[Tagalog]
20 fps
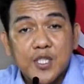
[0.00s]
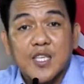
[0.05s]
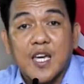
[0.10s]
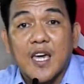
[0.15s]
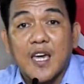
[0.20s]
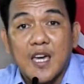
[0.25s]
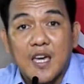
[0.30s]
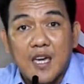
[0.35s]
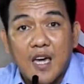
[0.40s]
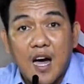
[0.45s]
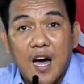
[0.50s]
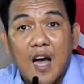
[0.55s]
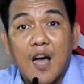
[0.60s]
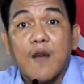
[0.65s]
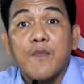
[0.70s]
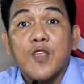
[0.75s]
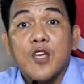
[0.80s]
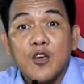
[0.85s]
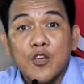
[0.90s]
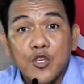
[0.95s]
sa
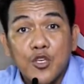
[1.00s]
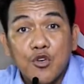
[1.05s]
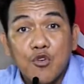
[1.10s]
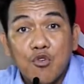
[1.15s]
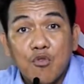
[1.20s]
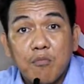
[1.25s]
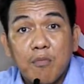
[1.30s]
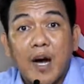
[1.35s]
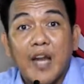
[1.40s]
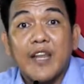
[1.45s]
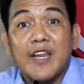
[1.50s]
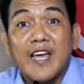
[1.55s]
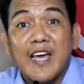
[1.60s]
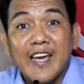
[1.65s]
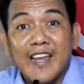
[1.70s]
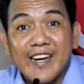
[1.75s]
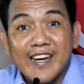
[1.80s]
iyang human